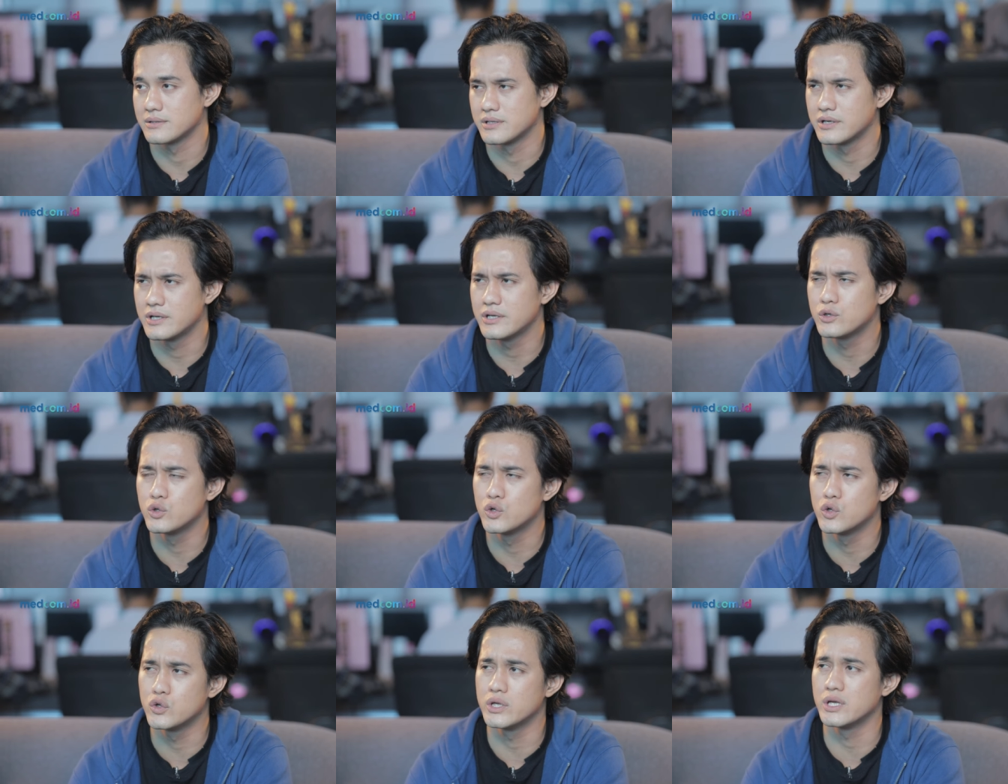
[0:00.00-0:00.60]
Jadi
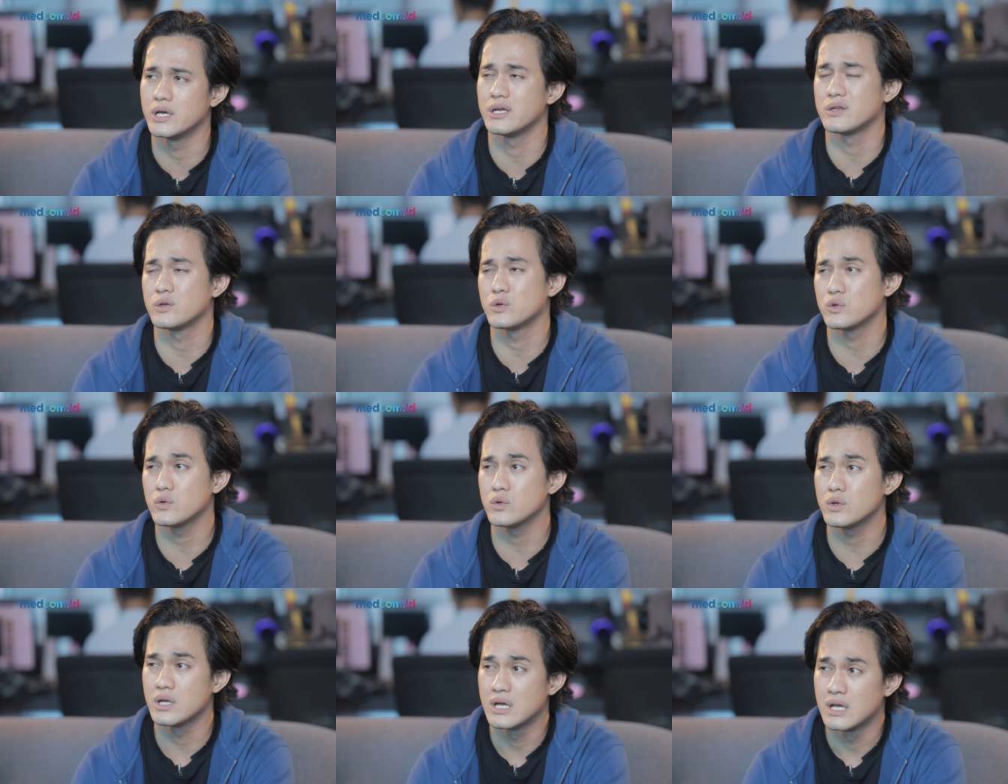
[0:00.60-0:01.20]
dulunya itu
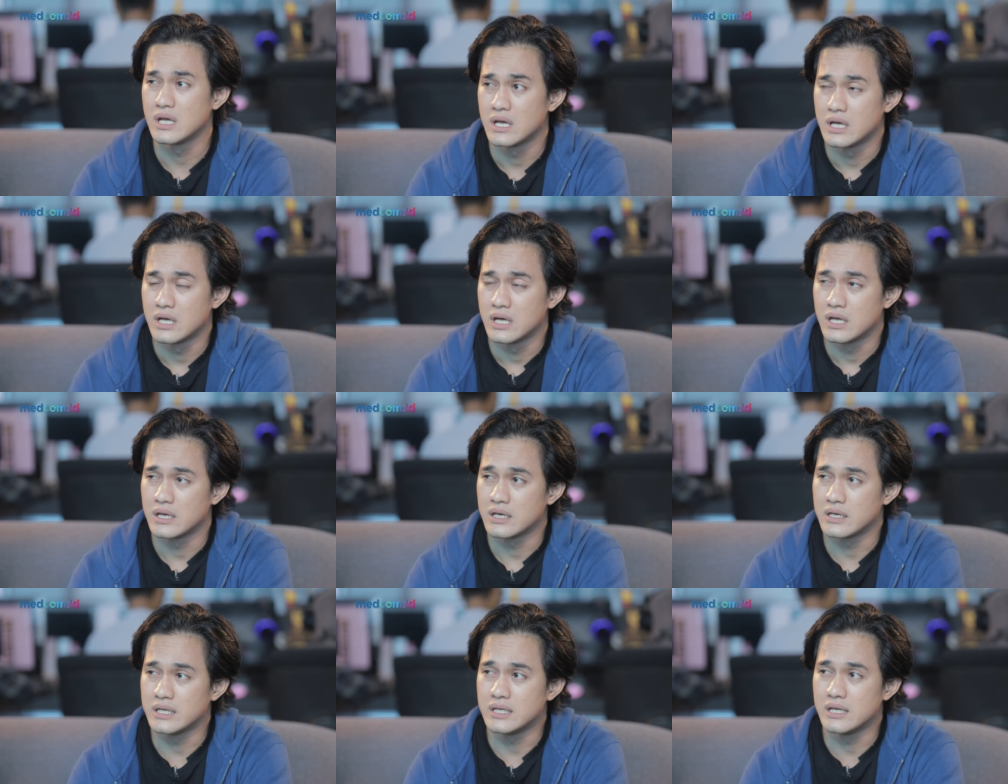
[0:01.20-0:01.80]
tuh
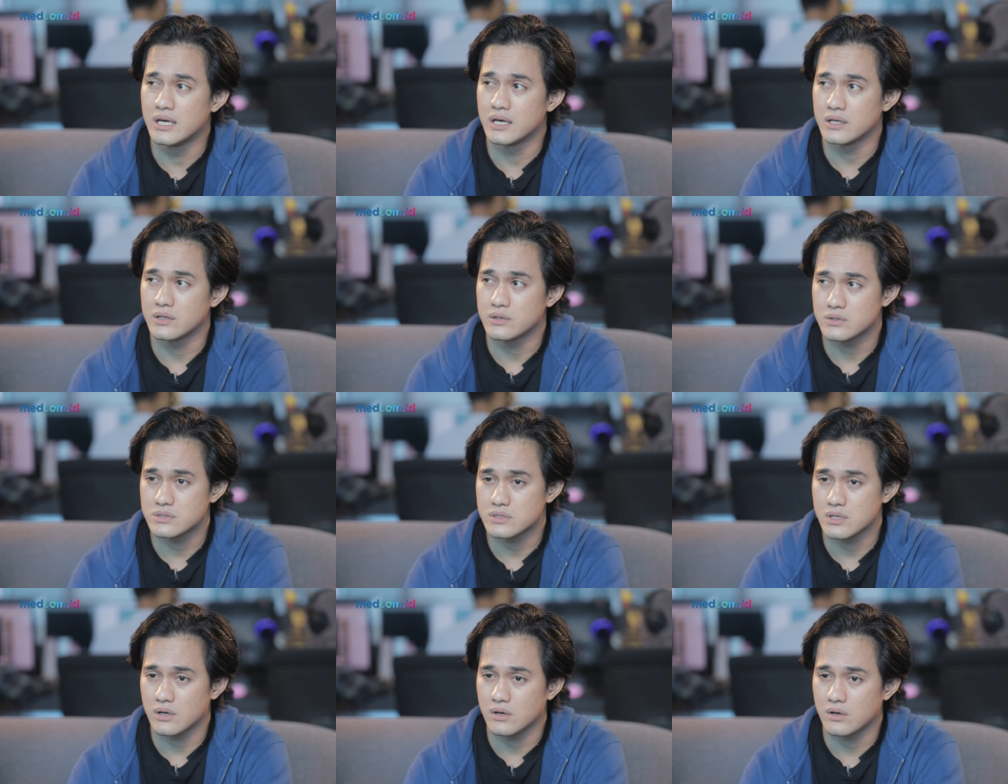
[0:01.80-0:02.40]
dia
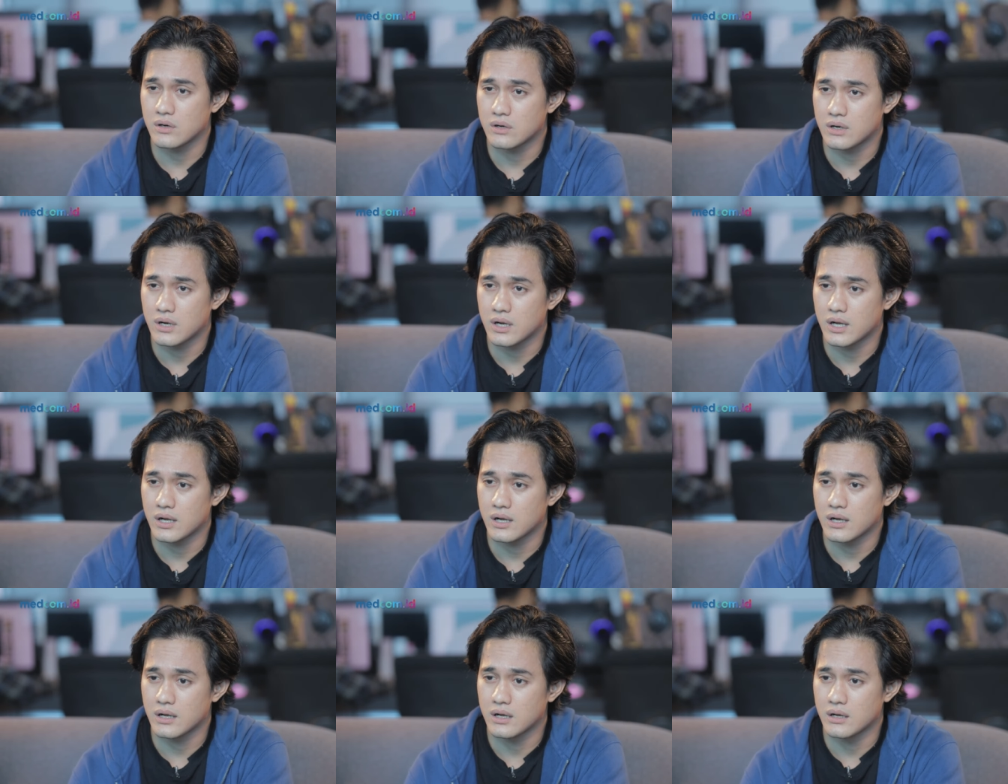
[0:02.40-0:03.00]
itu
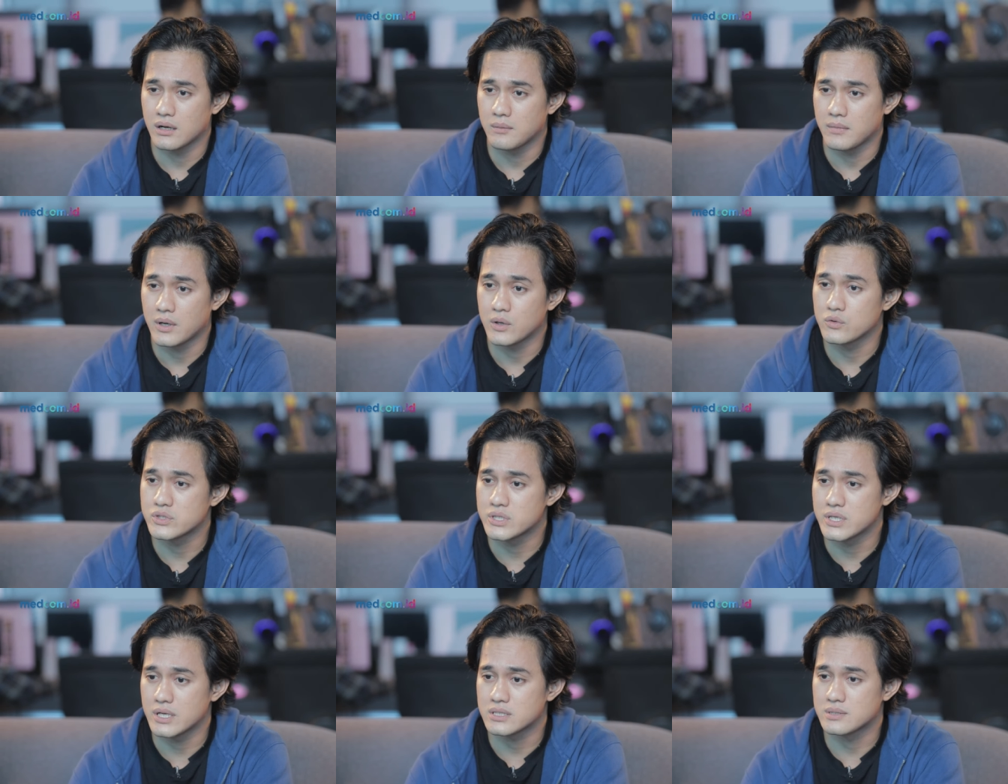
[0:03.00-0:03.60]
seorang
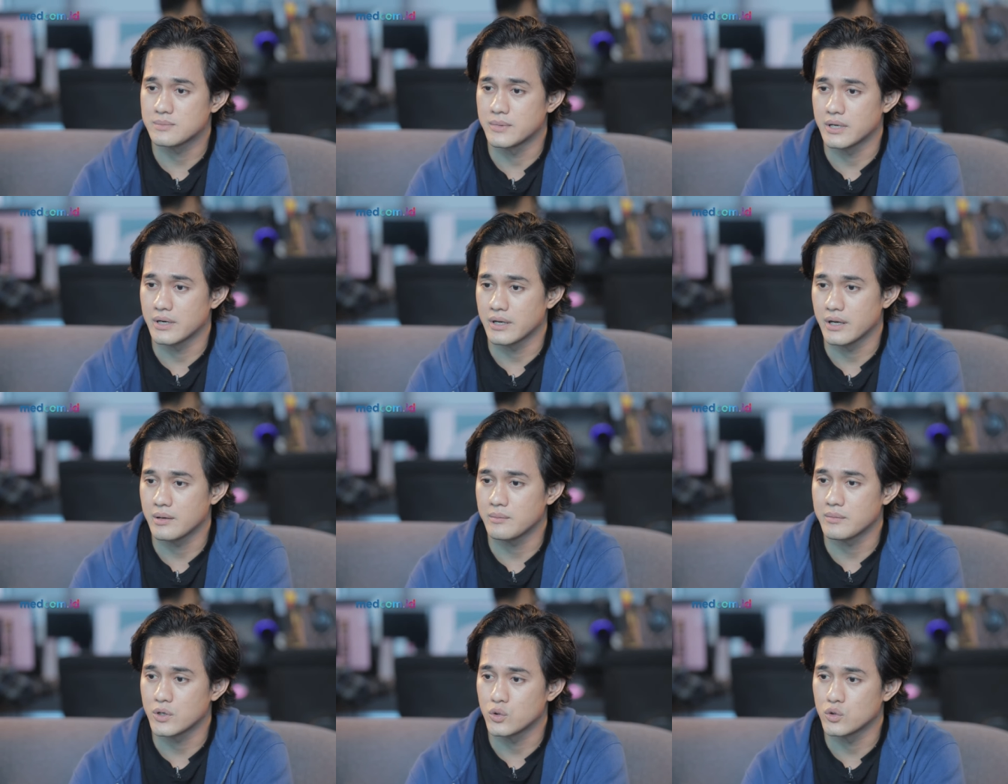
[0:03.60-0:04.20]
manusia sebenarnya yang